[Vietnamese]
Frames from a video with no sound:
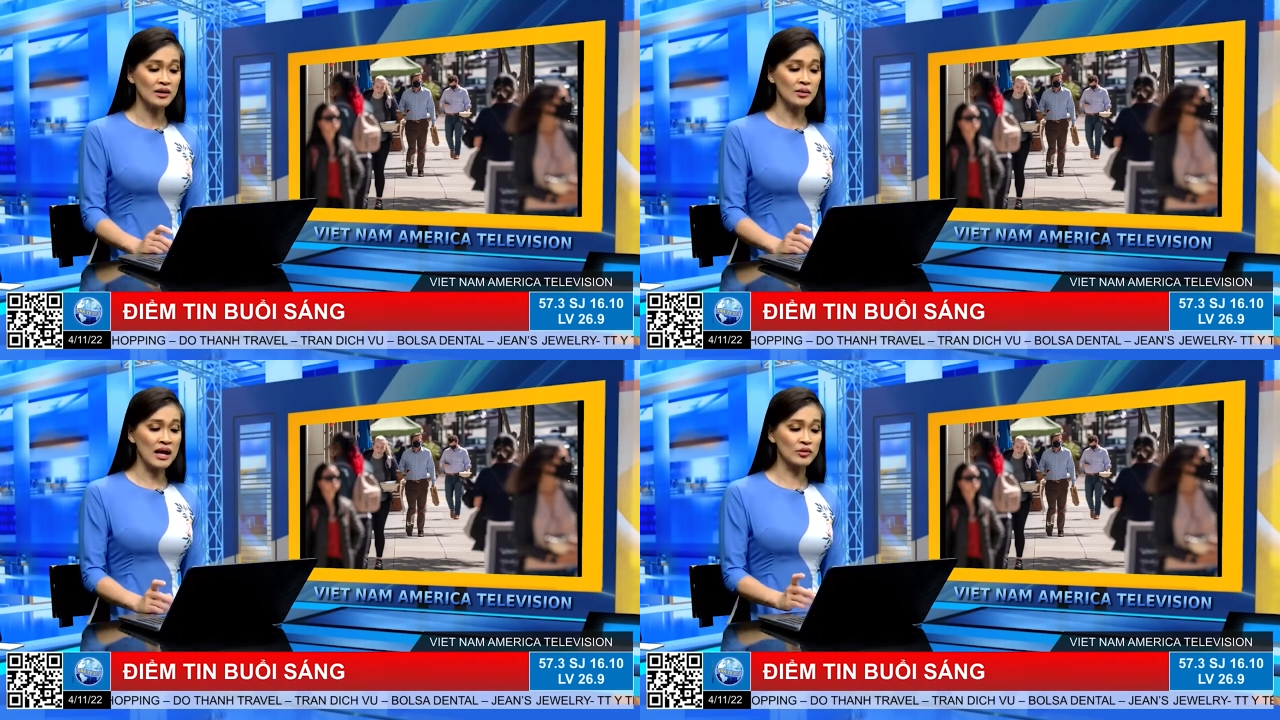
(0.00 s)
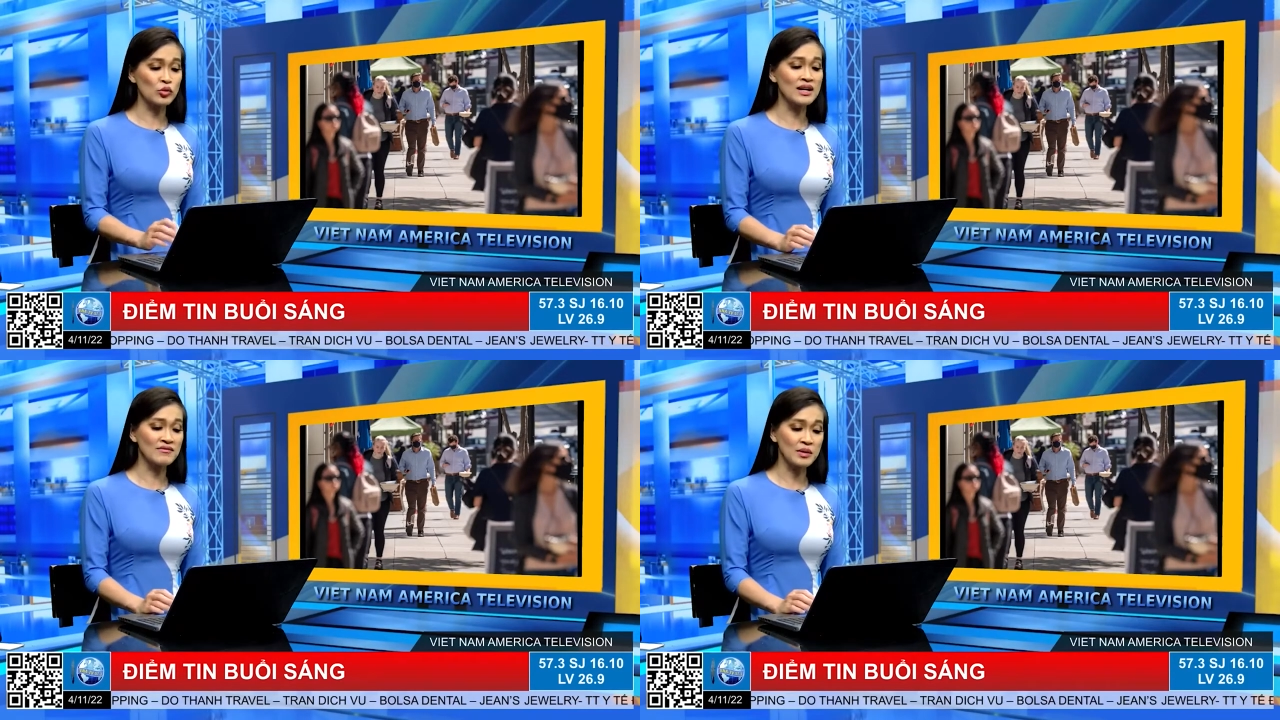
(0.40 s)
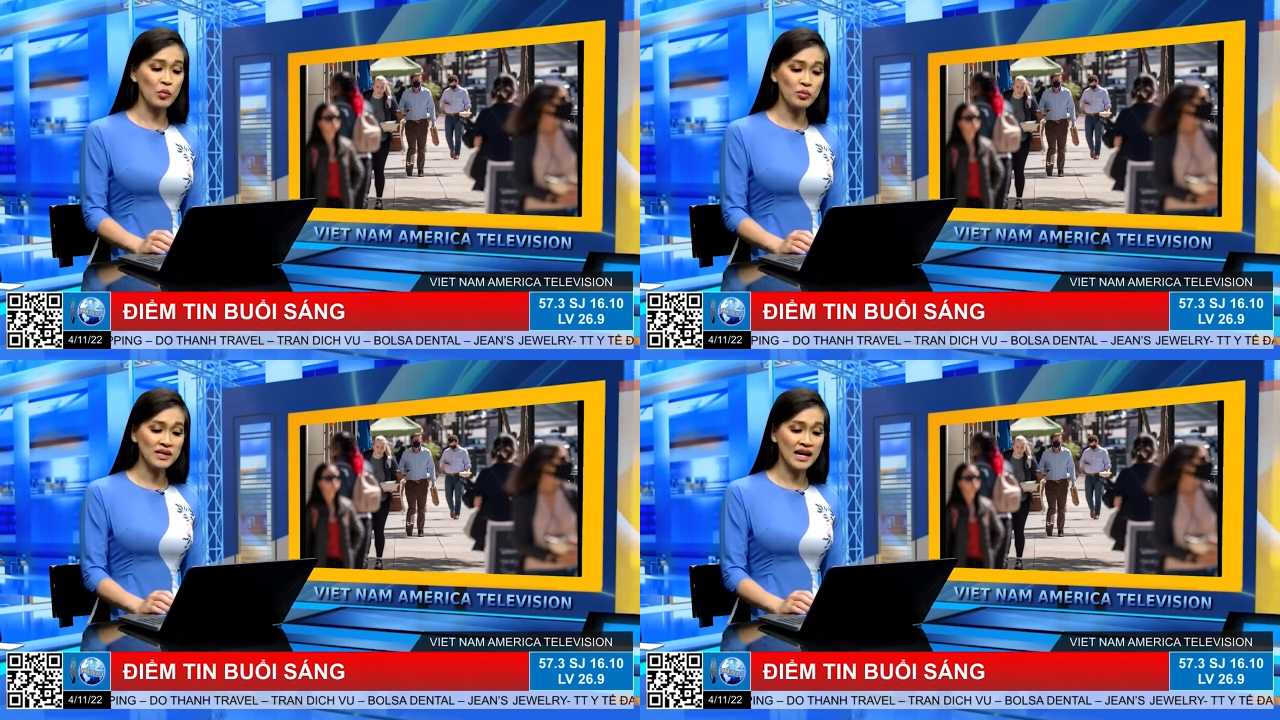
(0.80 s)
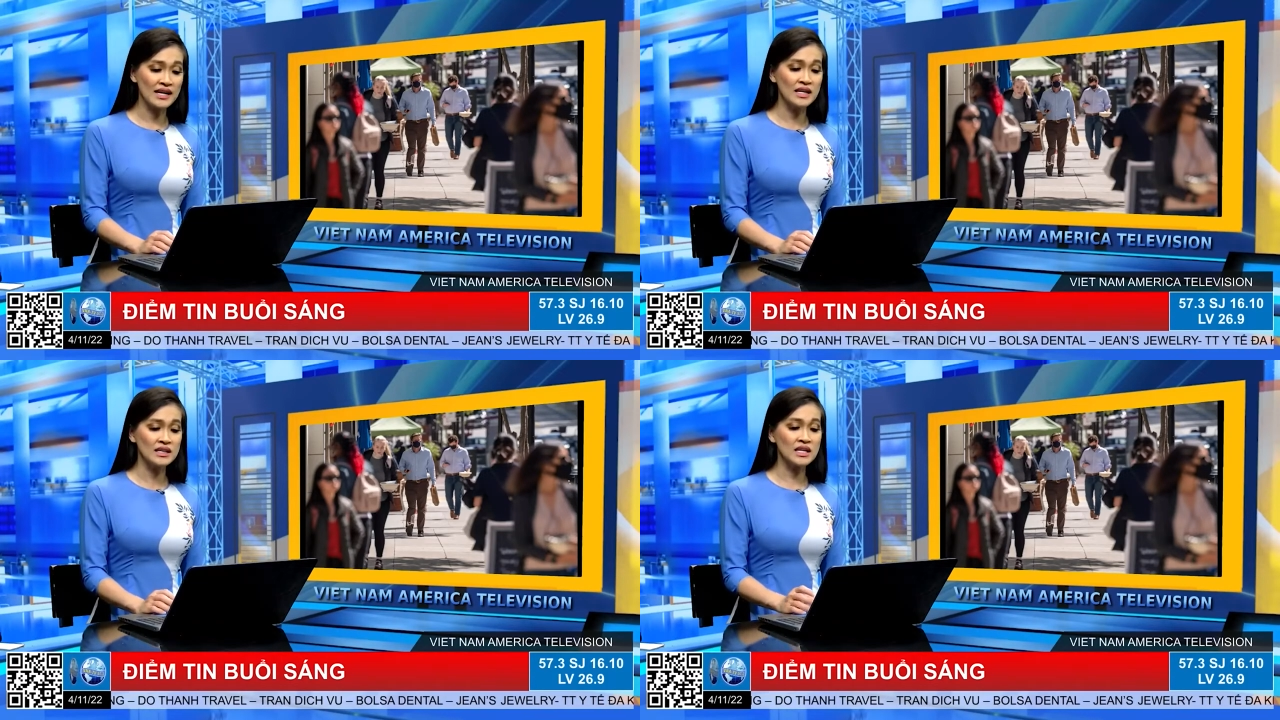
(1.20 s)
là tuần làm việc 4
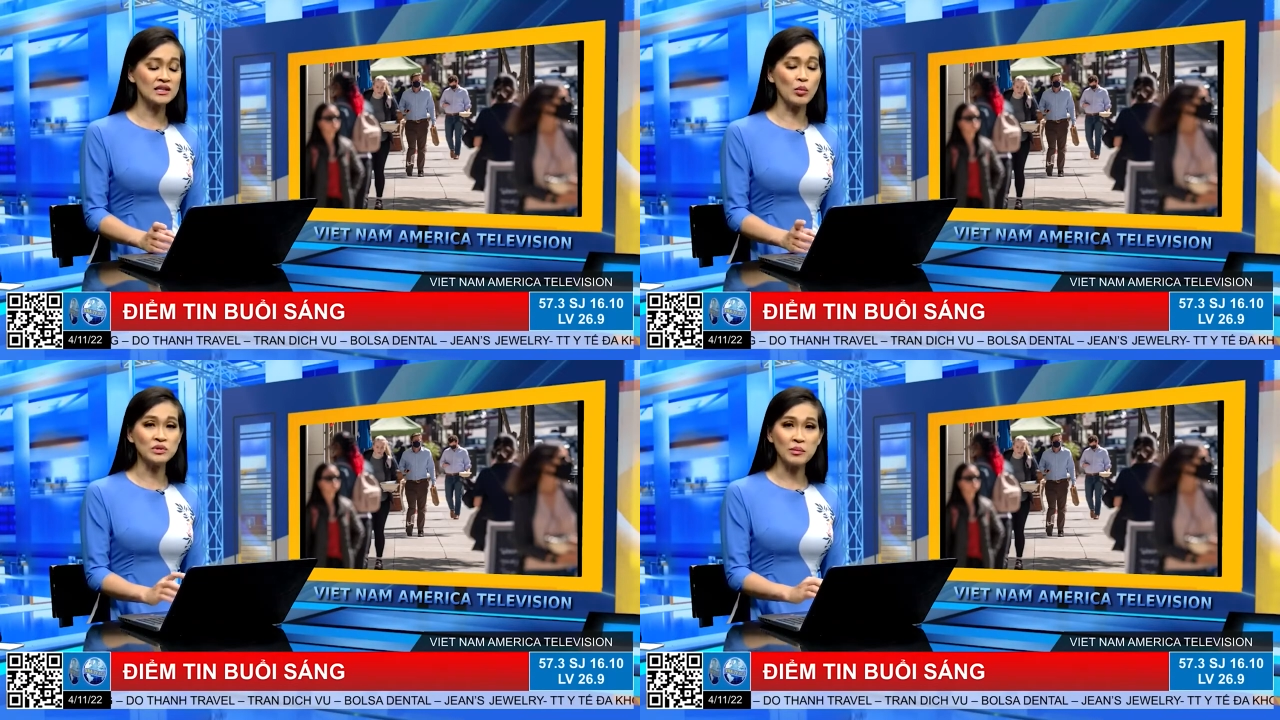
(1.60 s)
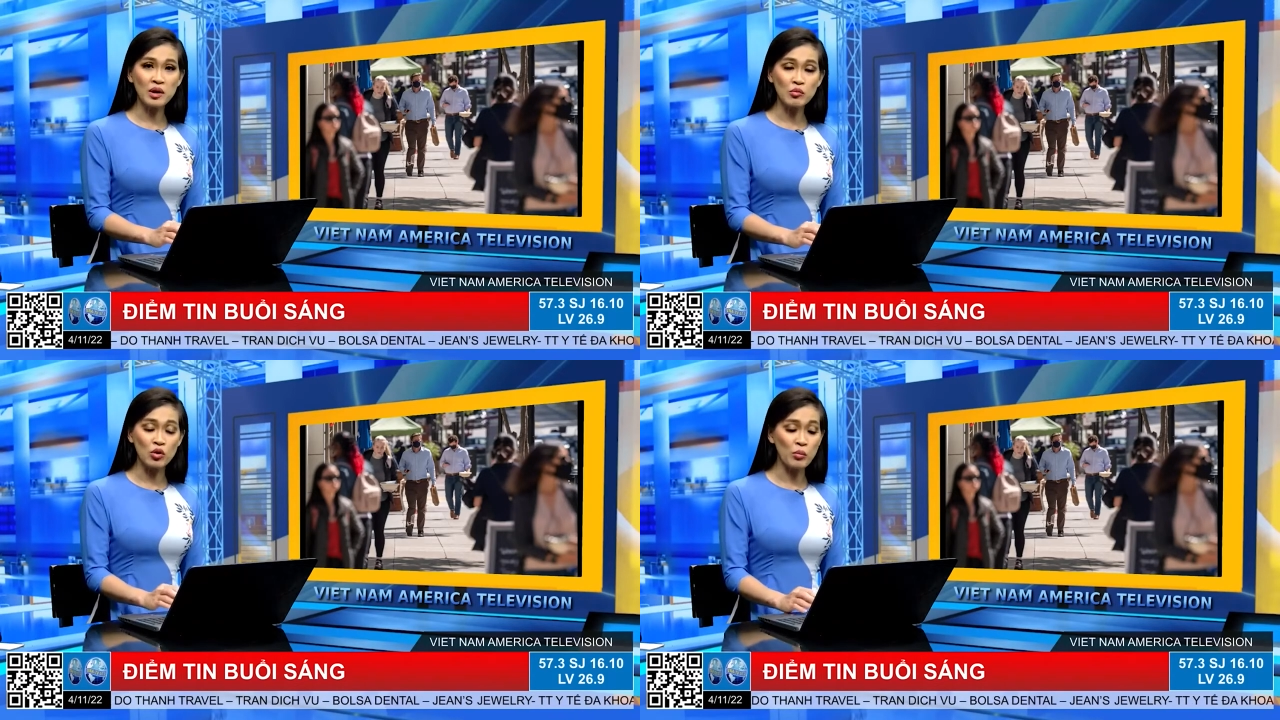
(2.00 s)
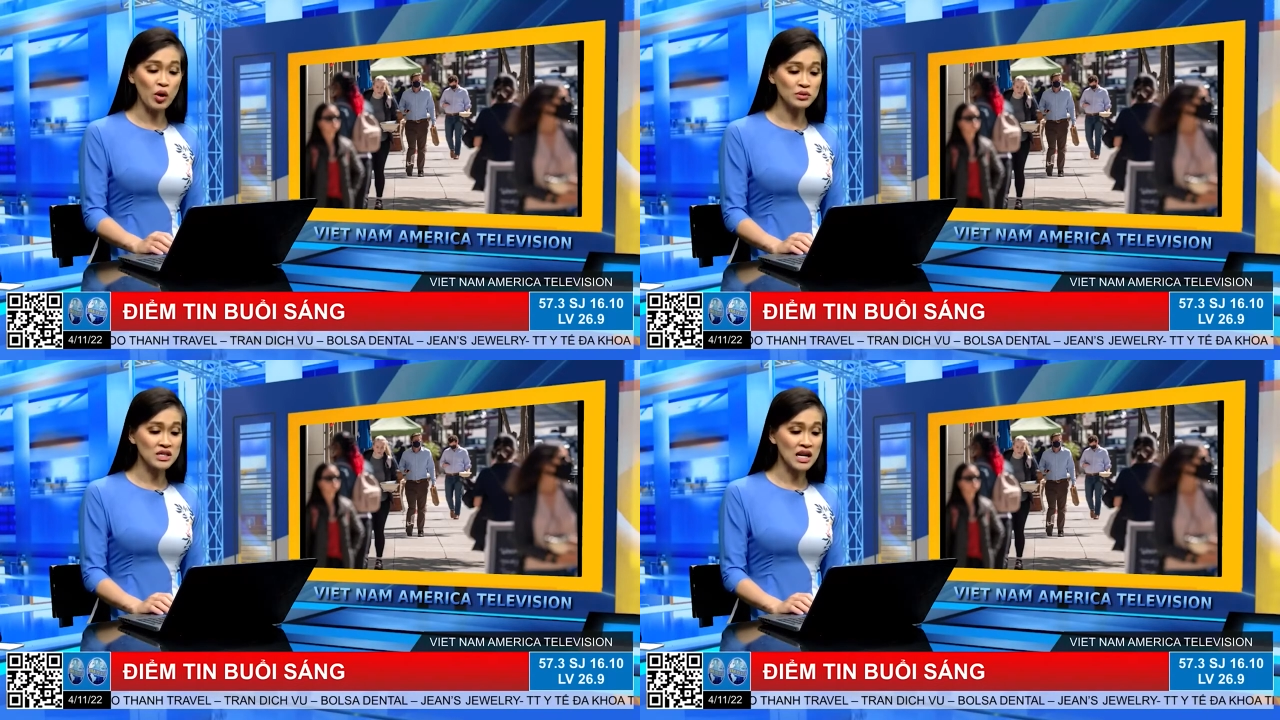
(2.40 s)
ngày thì tổng giám đốc của Bolt